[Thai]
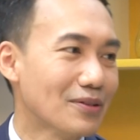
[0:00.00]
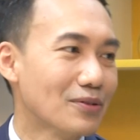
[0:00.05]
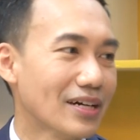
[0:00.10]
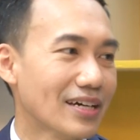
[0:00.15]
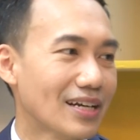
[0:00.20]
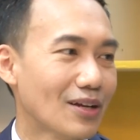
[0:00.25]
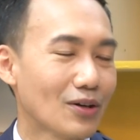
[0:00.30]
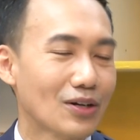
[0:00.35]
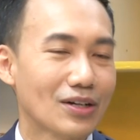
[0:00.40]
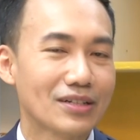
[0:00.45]
ด้วย
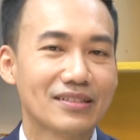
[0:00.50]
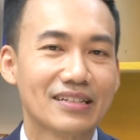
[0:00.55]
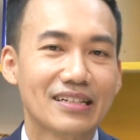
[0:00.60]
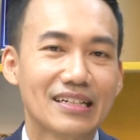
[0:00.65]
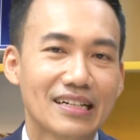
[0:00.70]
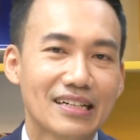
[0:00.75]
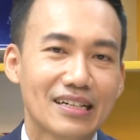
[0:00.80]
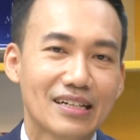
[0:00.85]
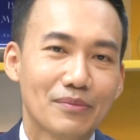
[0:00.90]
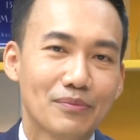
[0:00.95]
แล้วก็
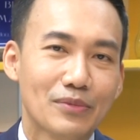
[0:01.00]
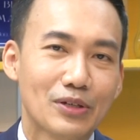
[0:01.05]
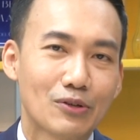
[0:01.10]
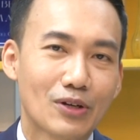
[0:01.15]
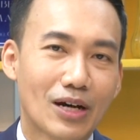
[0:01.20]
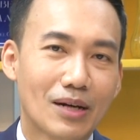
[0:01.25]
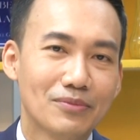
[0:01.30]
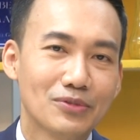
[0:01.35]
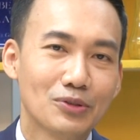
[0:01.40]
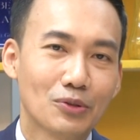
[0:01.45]
มีค
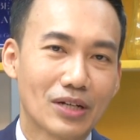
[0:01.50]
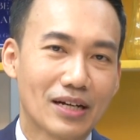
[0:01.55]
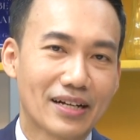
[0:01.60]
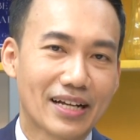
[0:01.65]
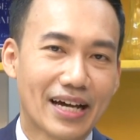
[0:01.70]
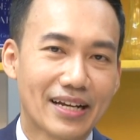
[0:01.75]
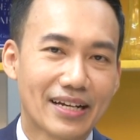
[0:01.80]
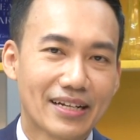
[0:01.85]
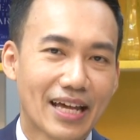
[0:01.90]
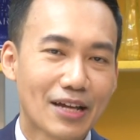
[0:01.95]
วามสุขกับ
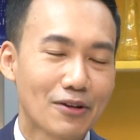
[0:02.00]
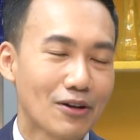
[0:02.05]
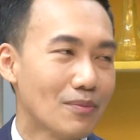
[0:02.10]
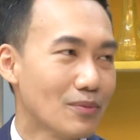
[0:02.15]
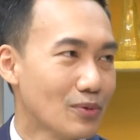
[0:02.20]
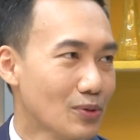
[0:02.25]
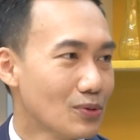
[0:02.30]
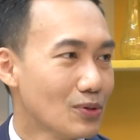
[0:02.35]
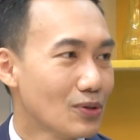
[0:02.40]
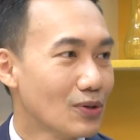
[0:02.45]
การให้ความ
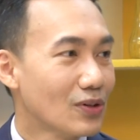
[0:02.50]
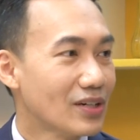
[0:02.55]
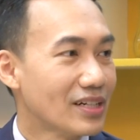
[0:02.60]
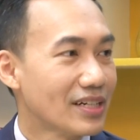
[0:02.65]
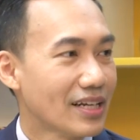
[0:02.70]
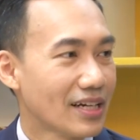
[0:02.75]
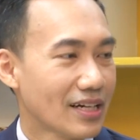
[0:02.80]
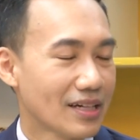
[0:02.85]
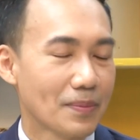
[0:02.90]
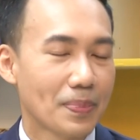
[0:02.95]
รู้คน
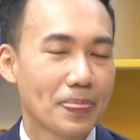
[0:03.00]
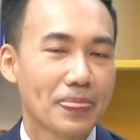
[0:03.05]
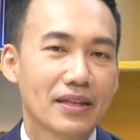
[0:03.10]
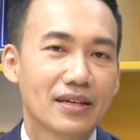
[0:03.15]
นะครับ